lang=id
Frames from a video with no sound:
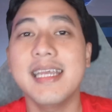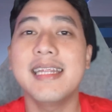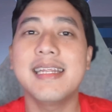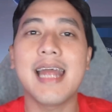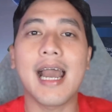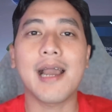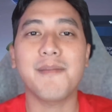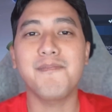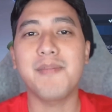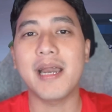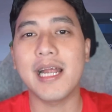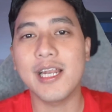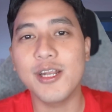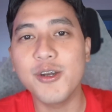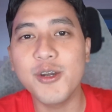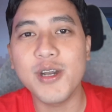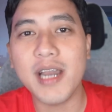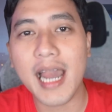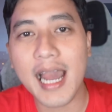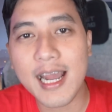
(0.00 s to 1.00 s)
tidak
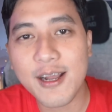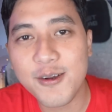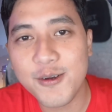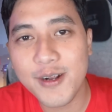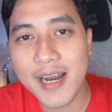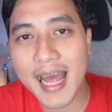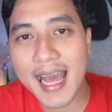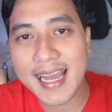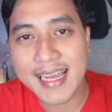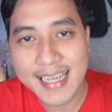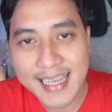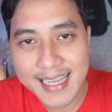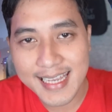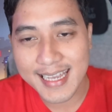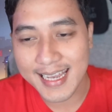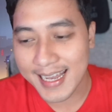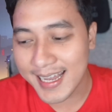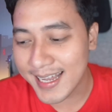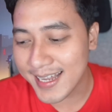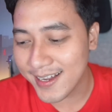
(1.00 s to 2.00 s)
perlu ragu lagi
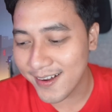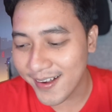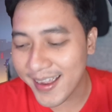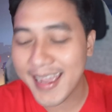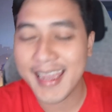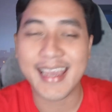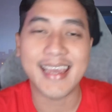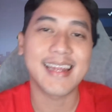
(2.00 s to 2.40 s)
ya Oke